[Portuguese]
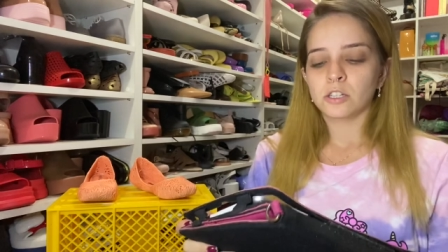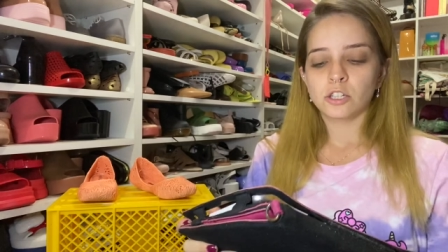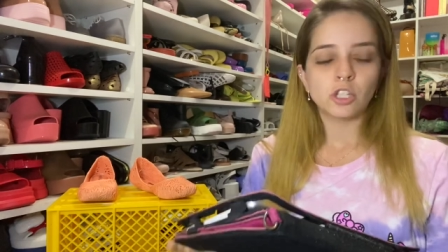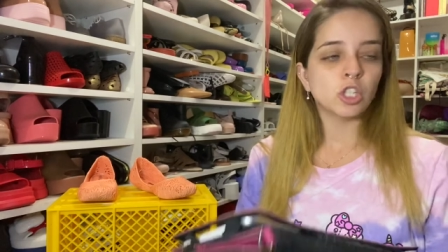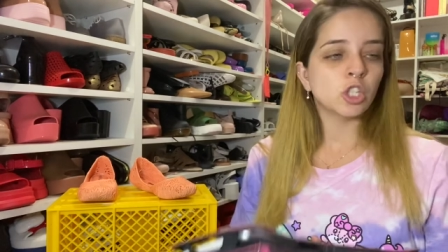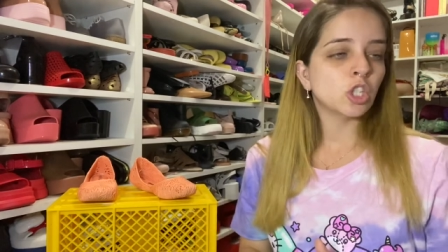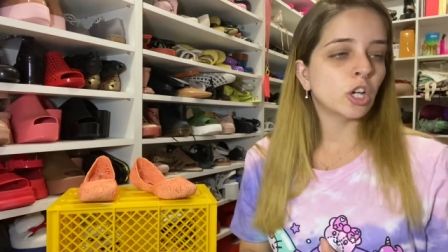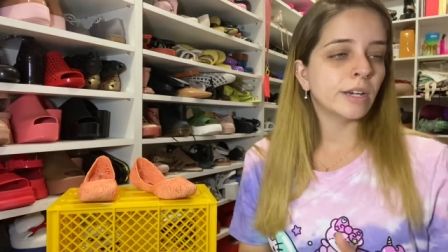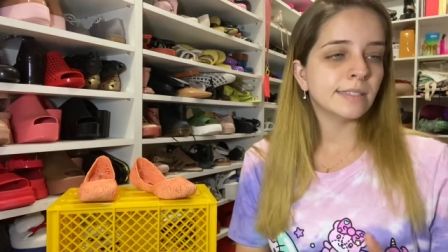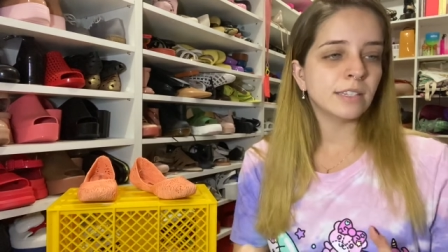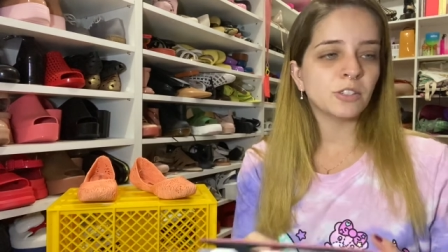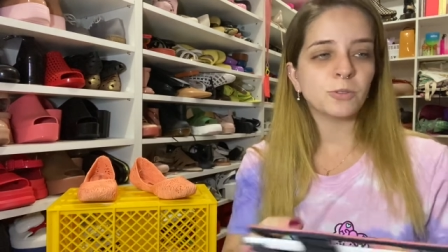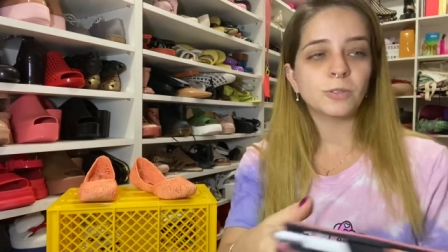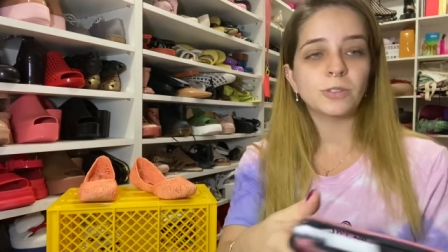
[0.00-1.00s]
Só
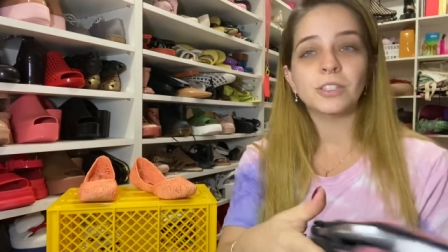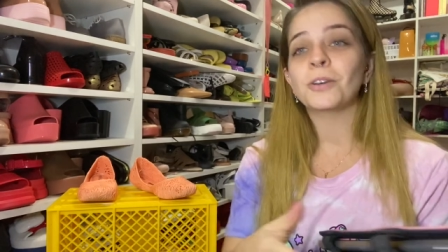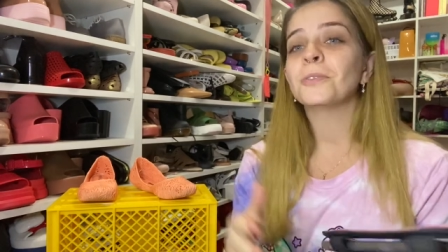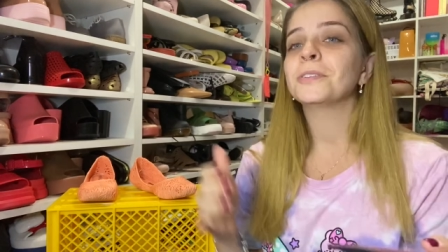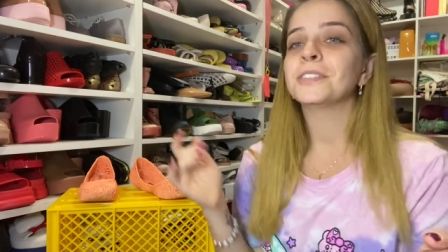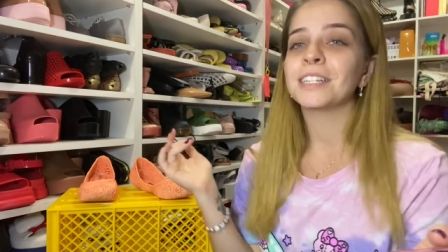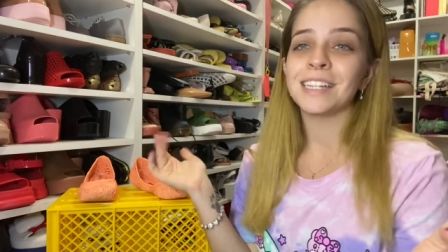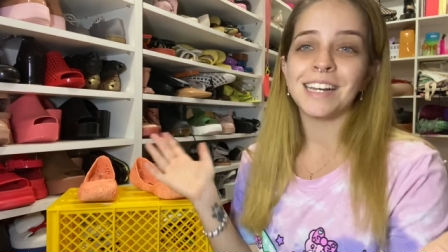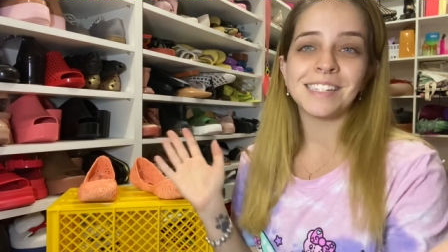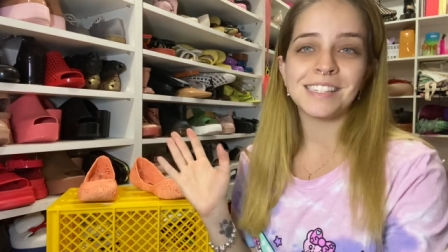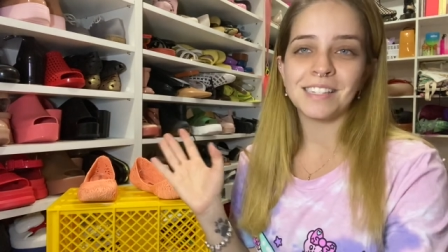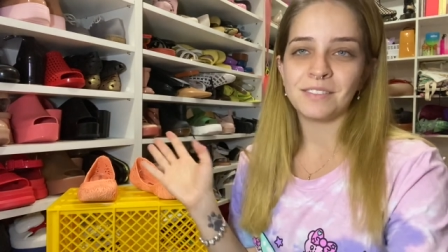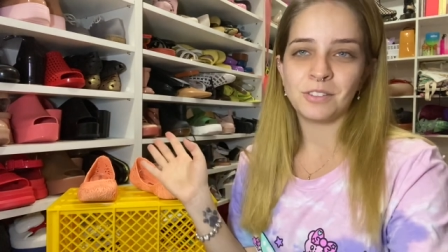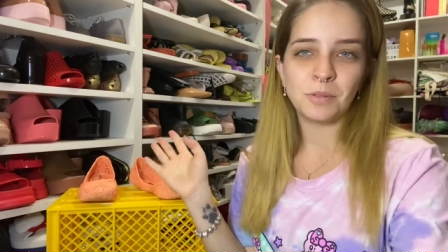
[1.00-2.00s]
essas cores. Eu gostei
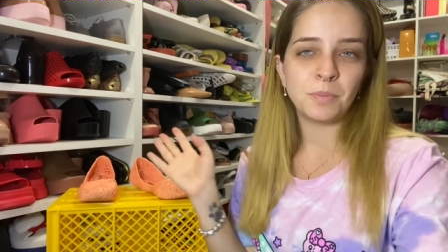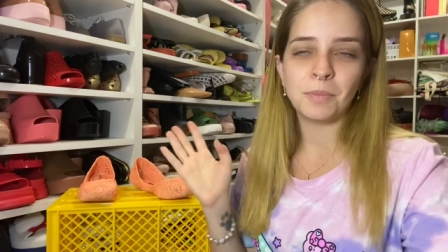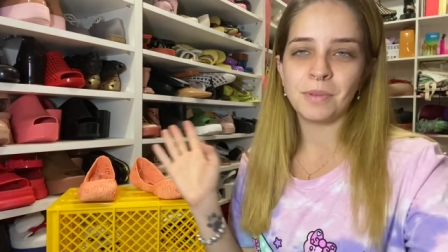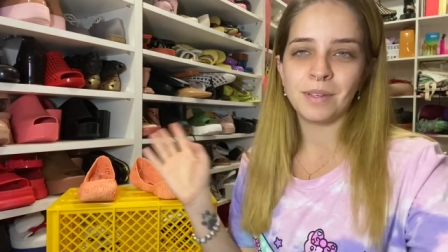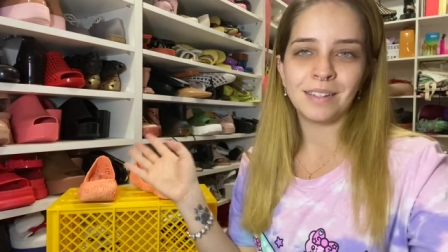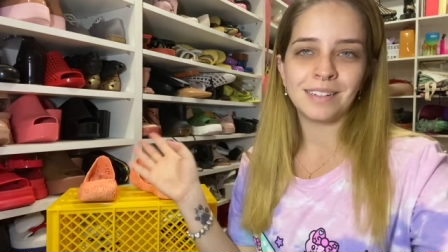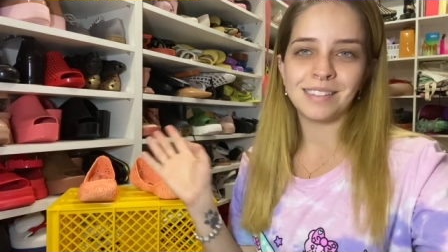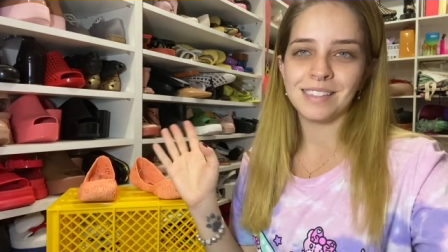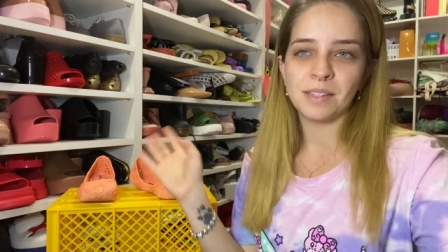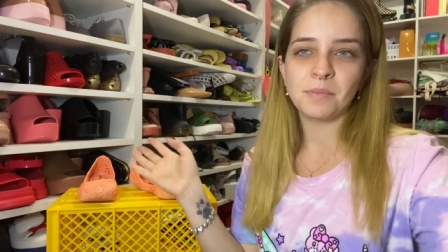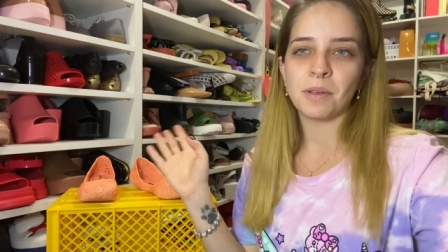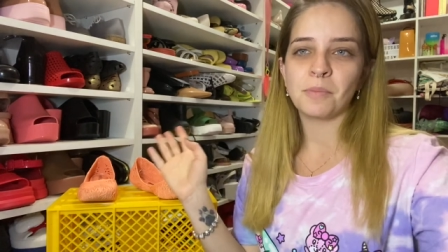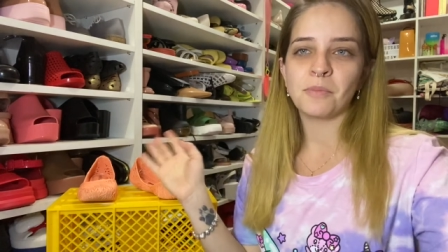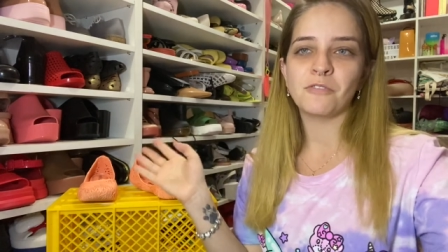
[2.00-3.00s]
dessa de primeira, assim,
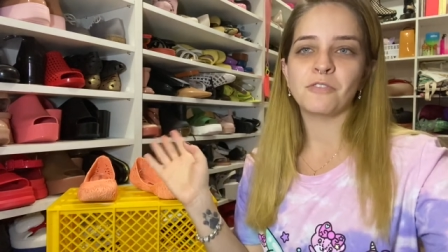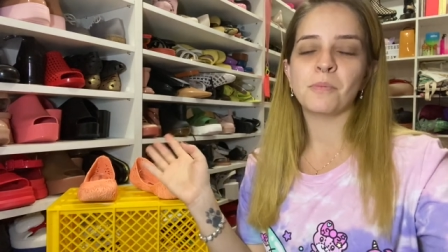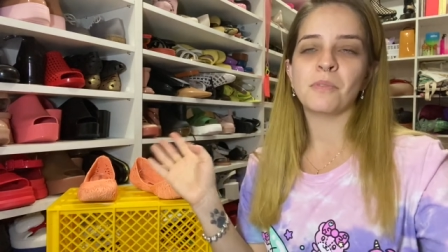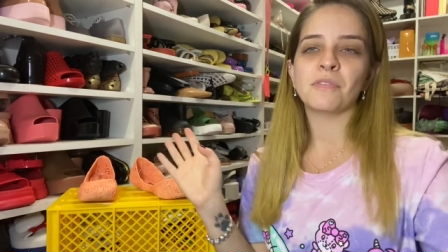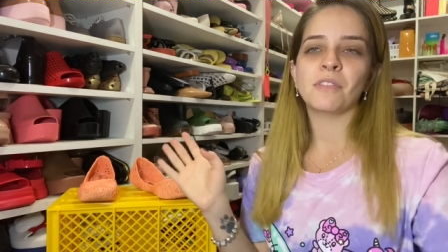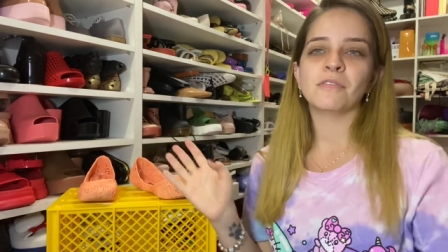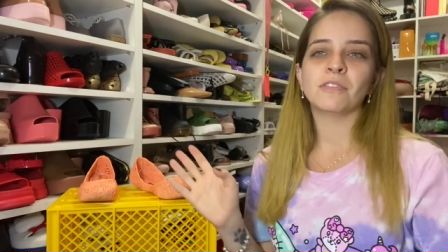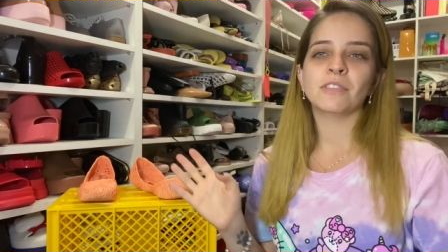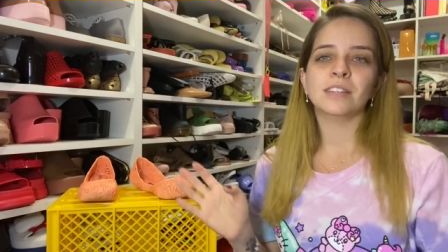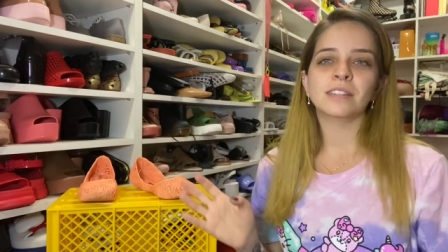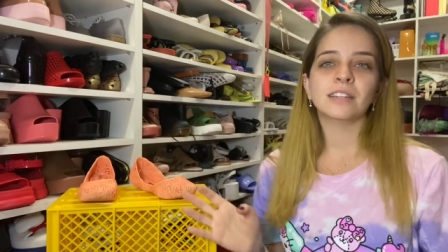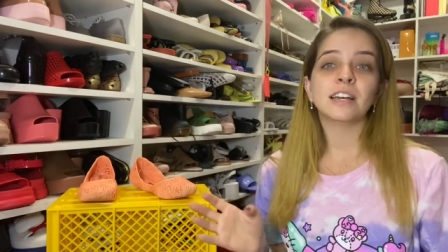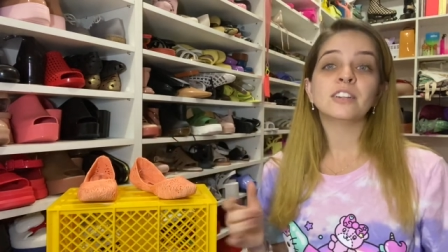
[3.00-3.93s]
que foi minha favorita.